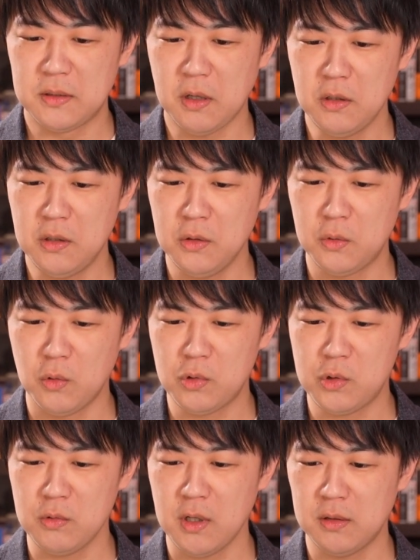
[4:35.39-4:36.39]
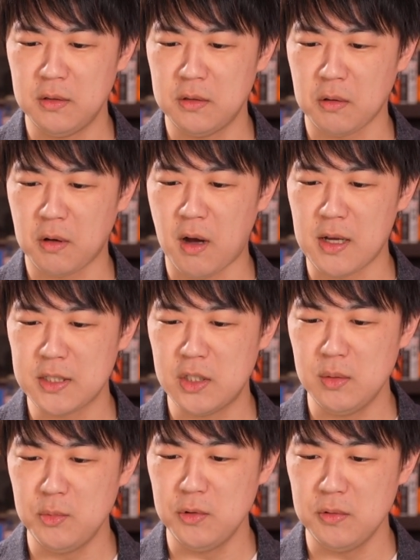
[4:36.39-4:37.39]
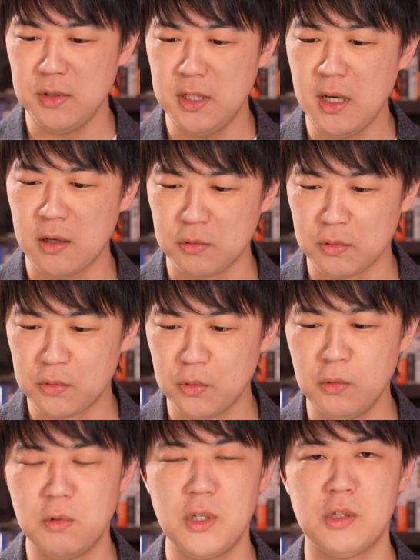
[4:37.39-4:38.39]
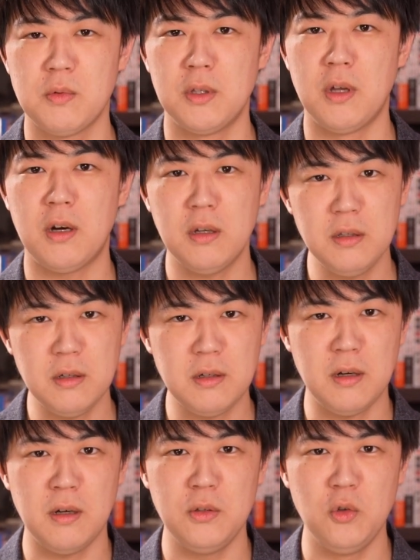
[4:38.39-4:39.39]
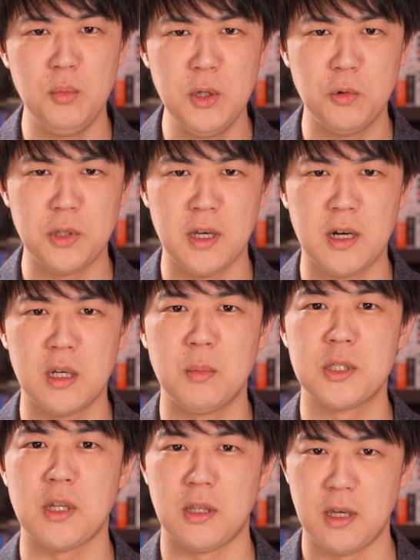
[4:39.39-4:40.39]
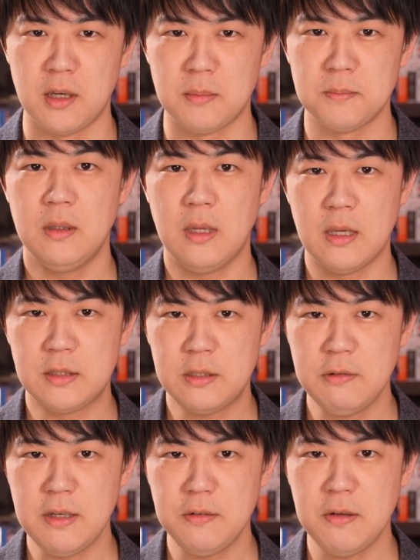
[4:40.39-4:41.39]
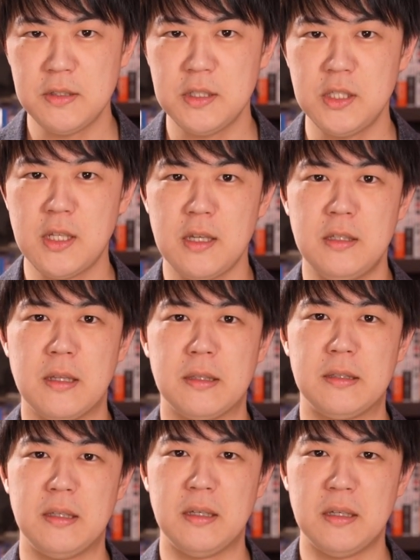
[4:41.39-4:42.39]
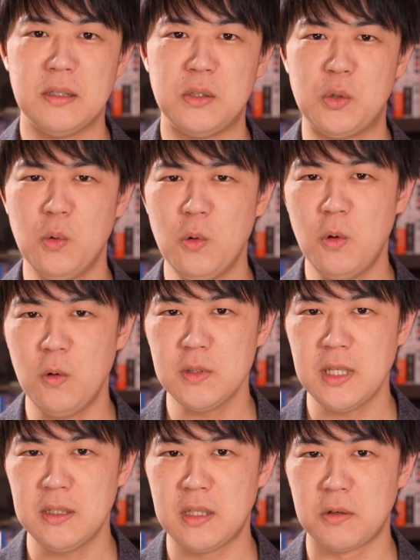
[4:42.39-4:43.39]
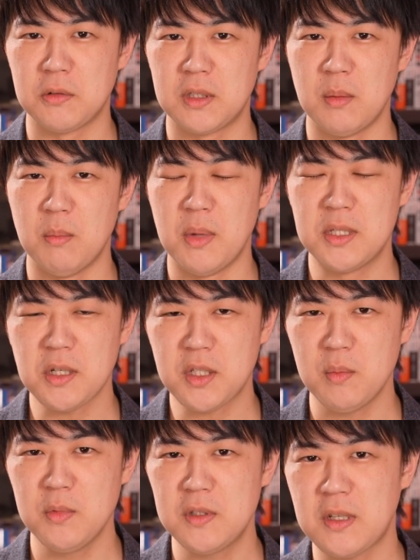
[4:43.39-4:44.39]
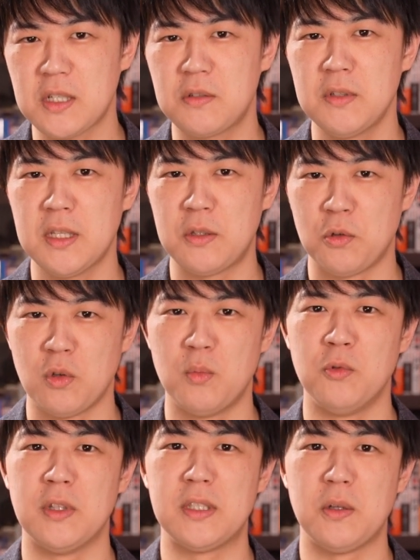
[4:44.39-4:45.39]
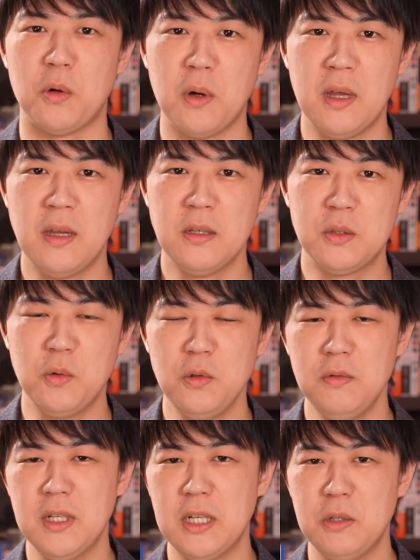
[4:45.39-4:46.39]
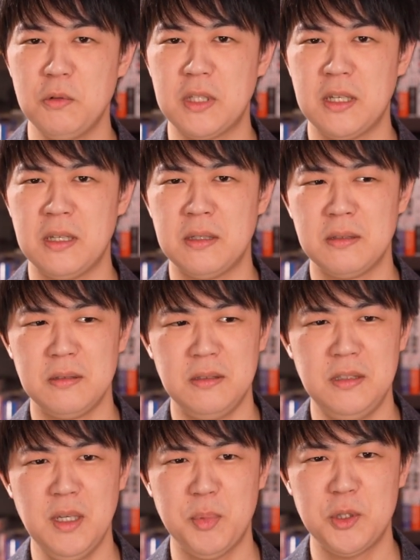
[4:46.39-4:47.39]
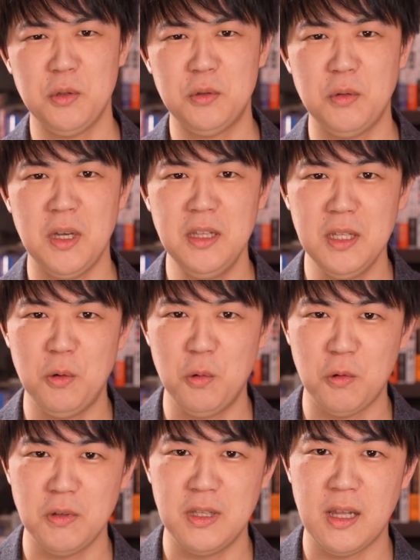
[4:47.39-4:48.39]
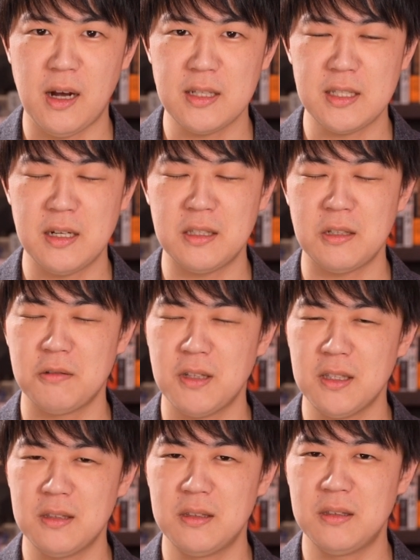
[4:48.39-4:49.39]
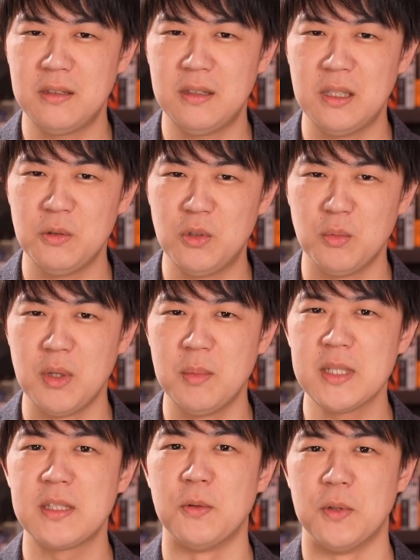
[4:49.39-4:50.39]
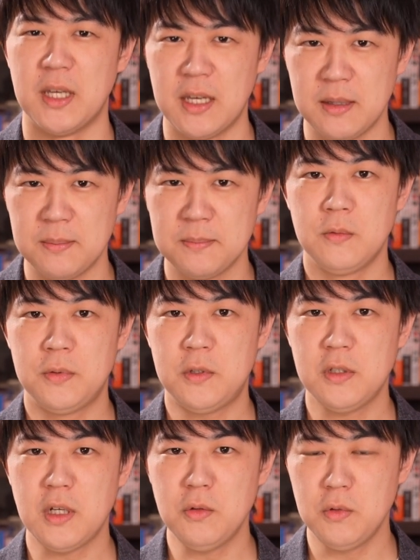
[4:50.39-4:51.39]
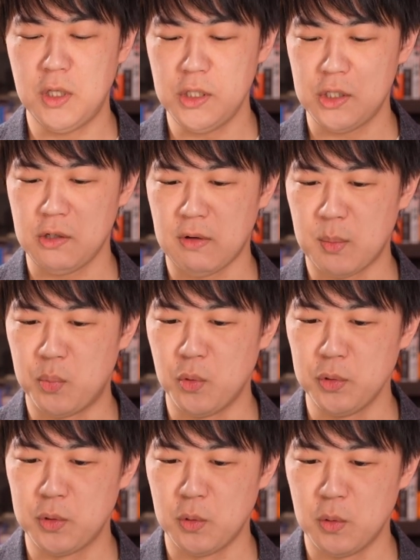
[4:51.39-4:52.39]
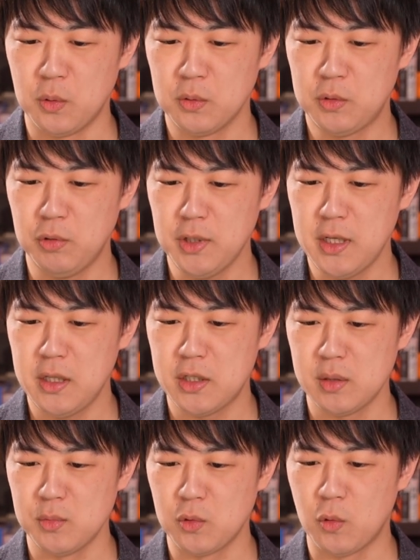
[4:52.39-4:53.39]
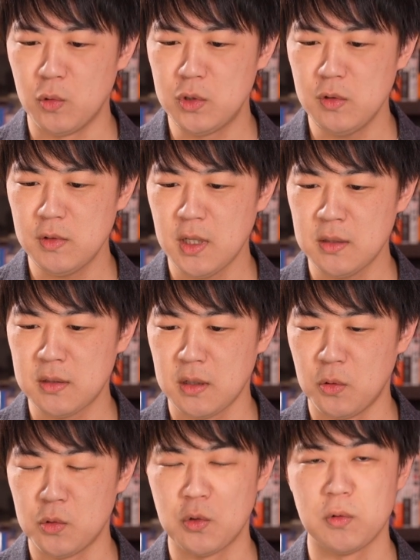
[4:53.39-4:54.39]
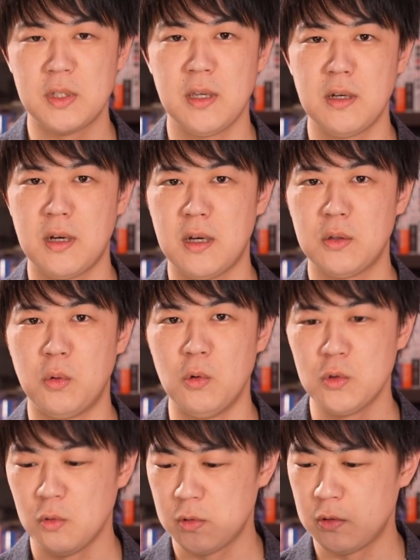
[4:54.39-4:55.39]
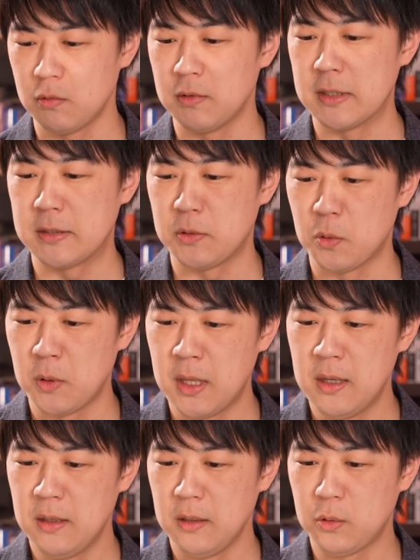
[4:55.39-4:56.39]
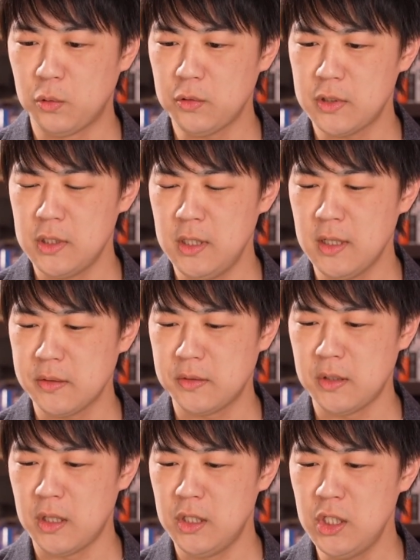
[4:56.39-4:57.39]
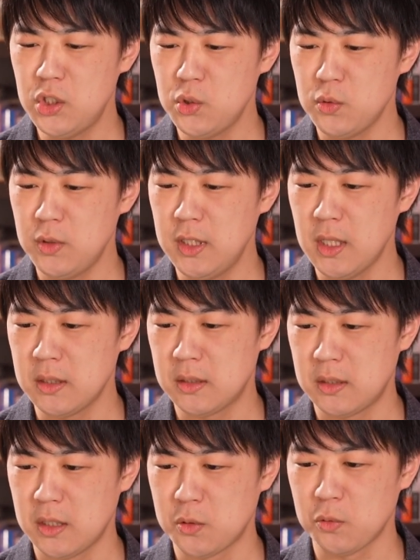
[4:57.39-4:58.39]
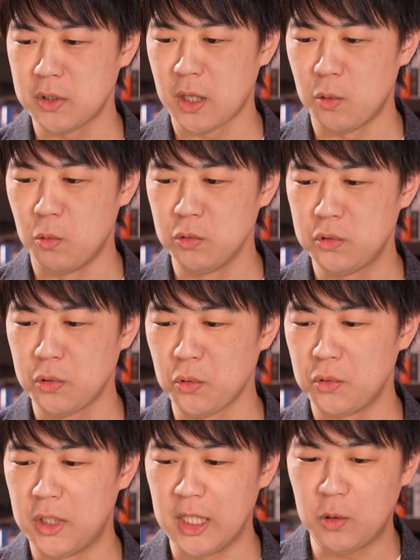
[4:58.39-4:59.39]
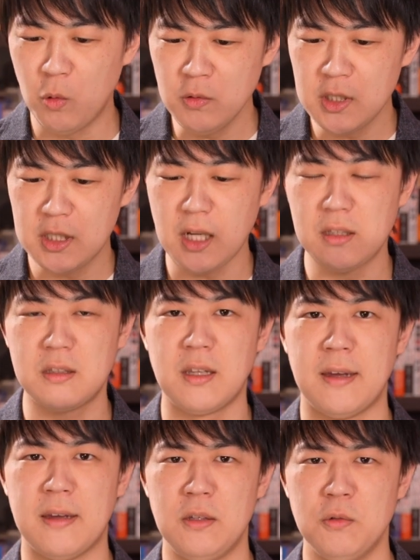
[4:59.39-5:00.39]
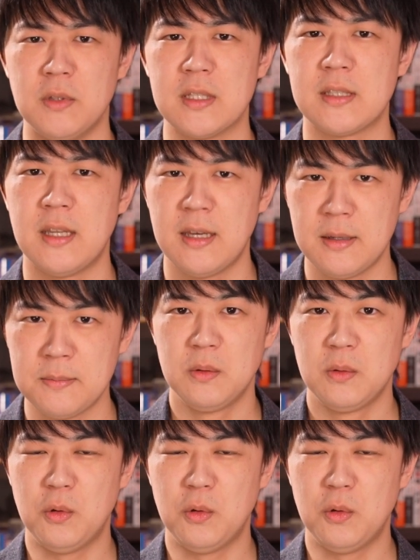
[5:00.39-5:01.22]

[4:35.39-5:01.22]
最近特集でやっていたカスムリアルという記事はなかなか読み応えがありましたね。SNS 時代になって情報選択ってめちゃくちゃ難しくなってると思うんですよ。そういう中においてやっぱちょっと変な方向に流されてるなっていう人もいますよね。2日の記事では冒頭、都内に住む53歳の女性が登場するんですよ。今年2月に22年連れ添った夫と離婚したって言うんですね。